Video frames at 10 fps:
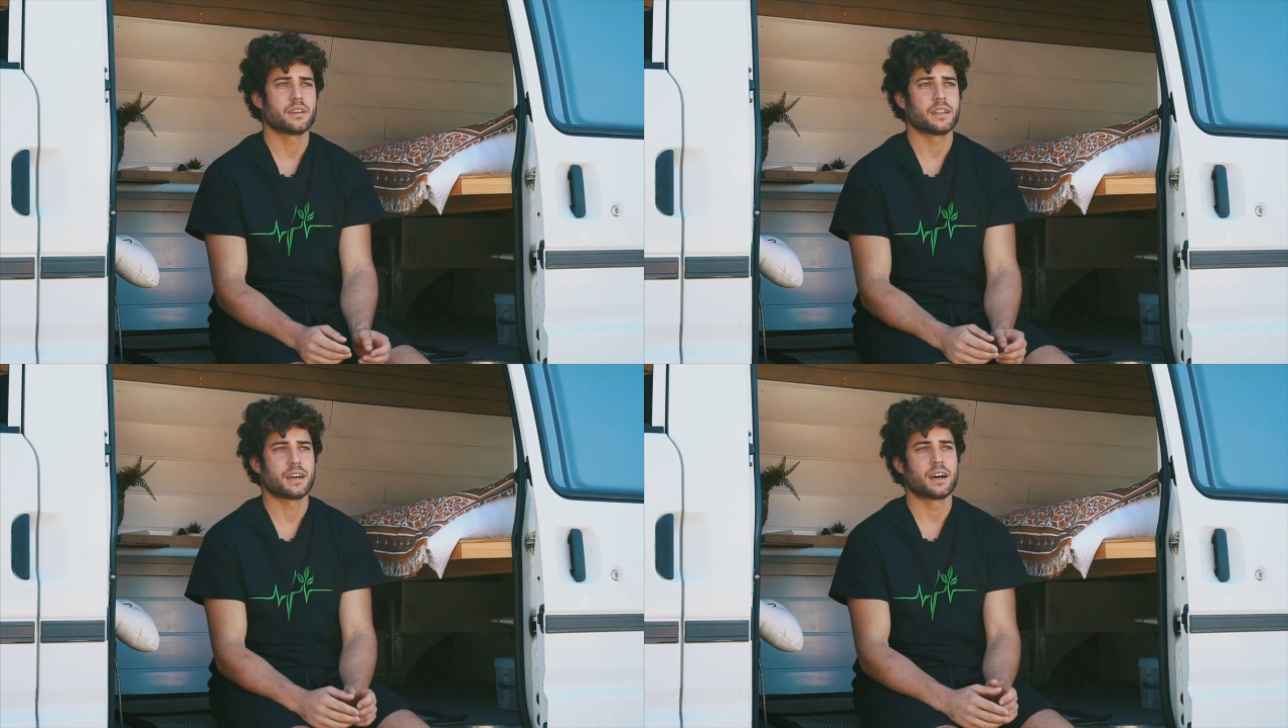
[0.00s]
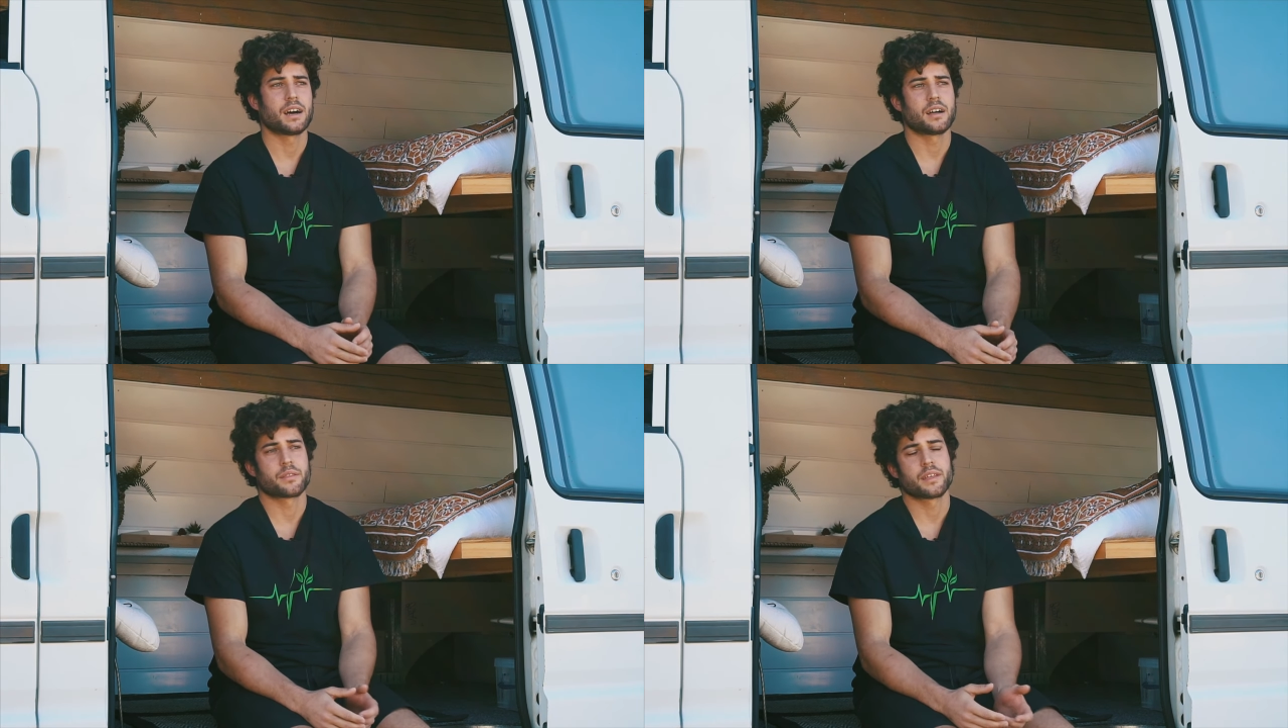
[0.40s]

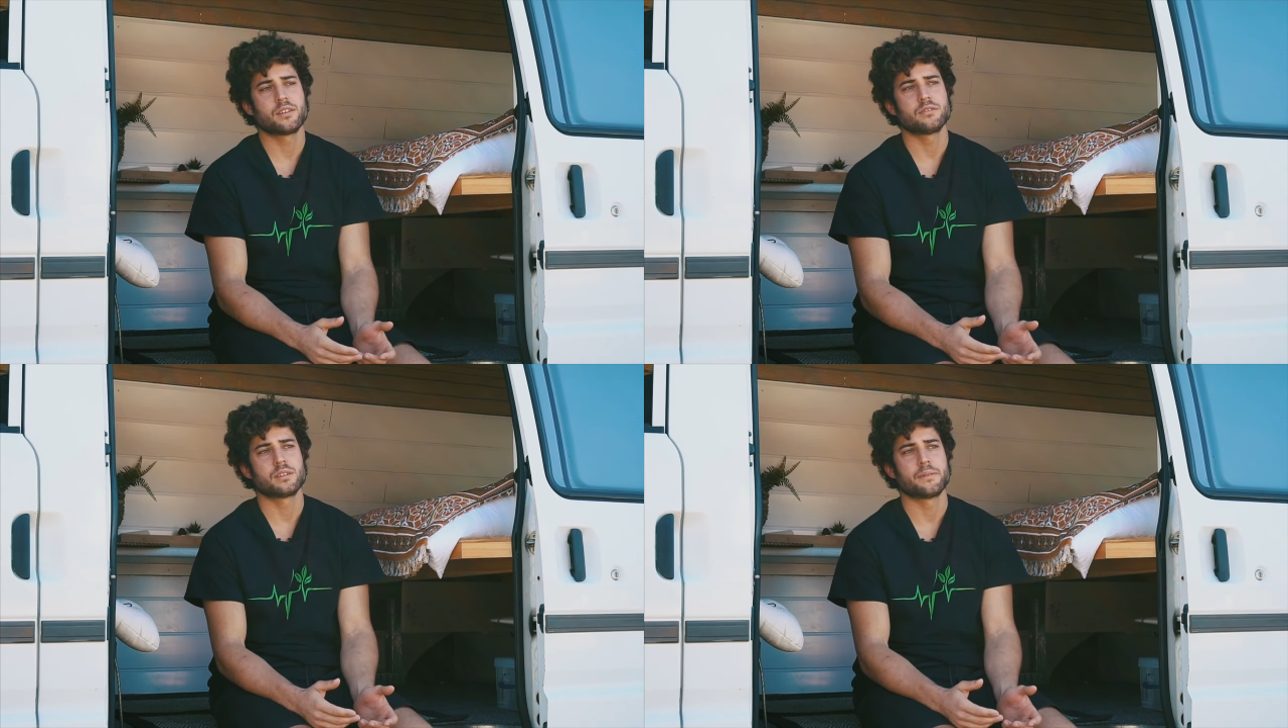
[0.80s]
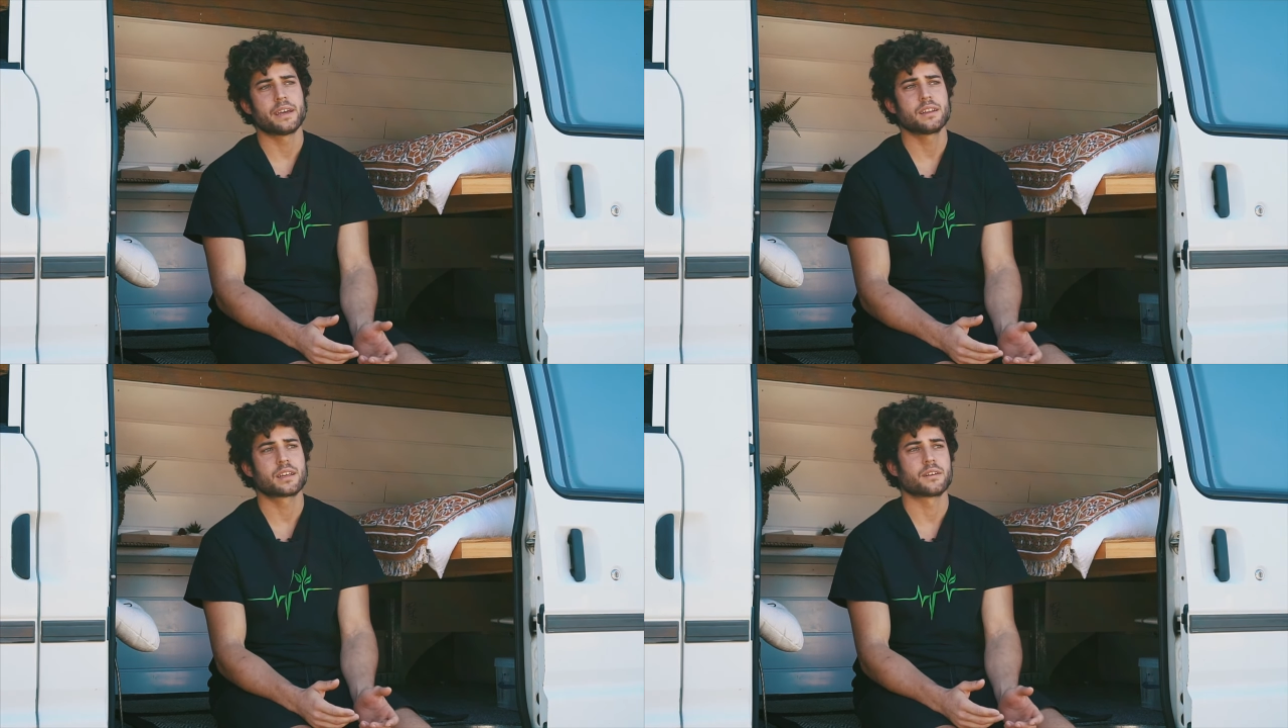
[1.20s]
Era cero
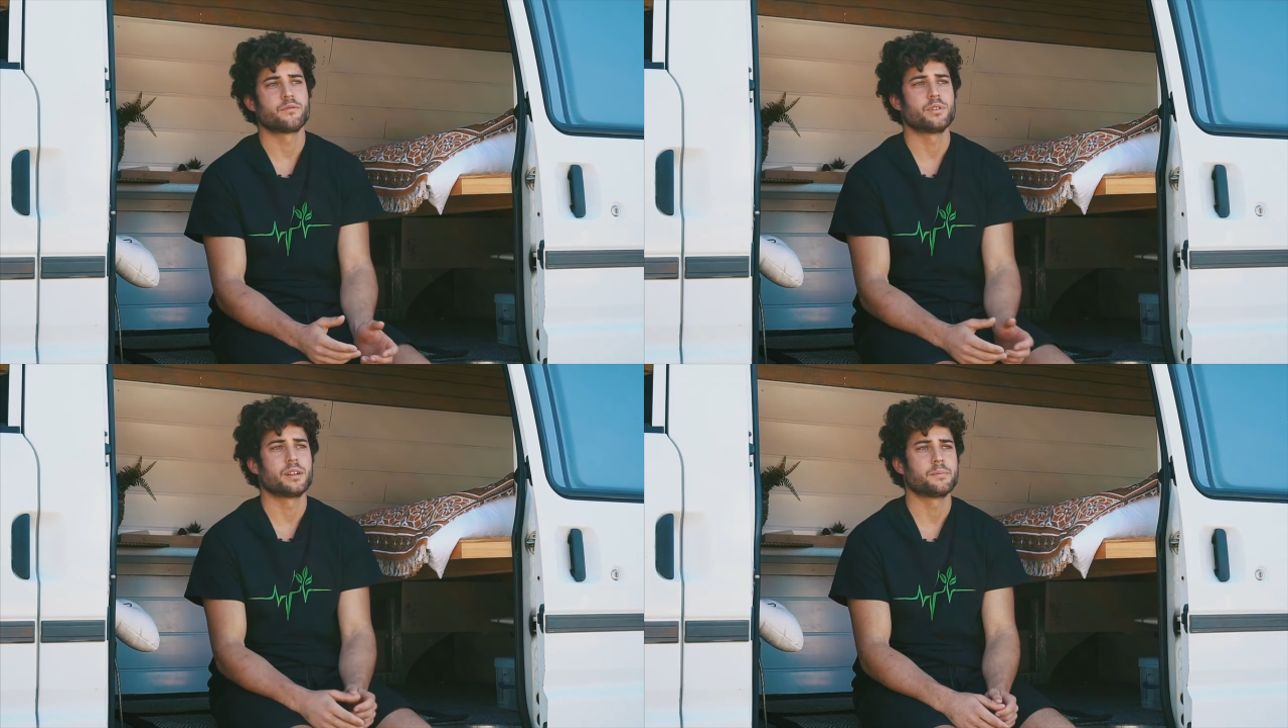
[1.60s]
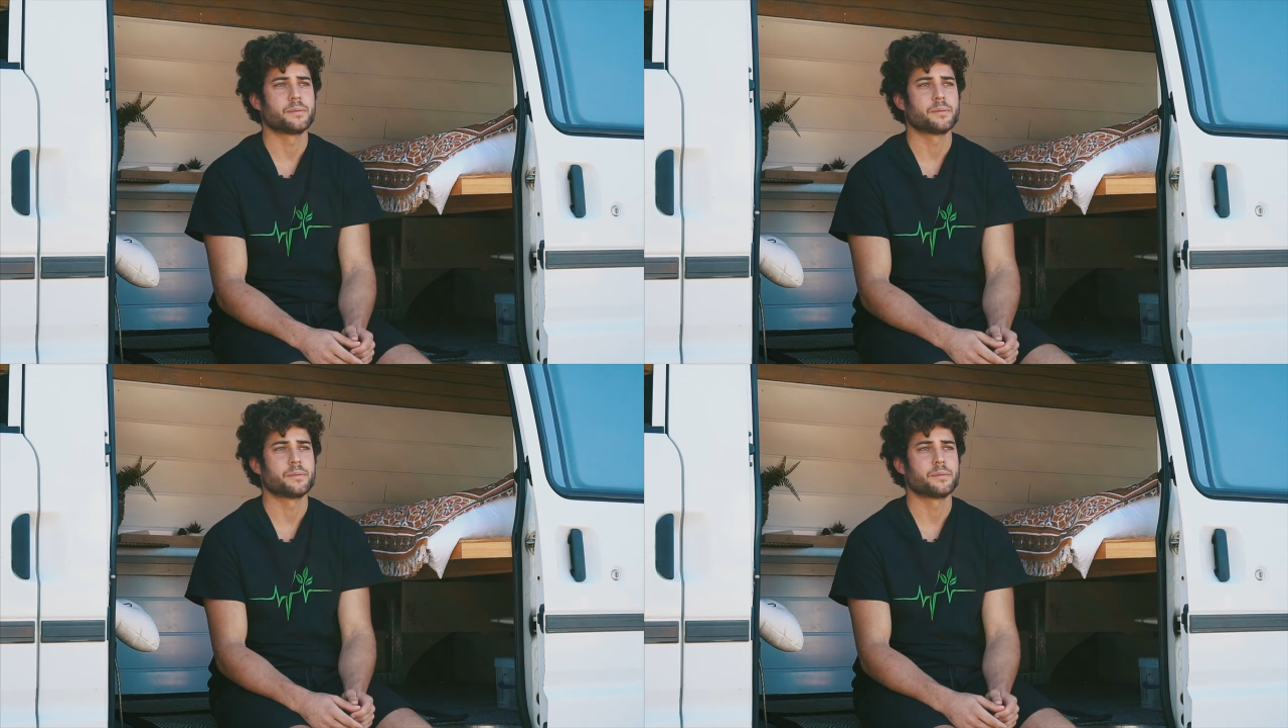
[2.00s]
nivel que fui el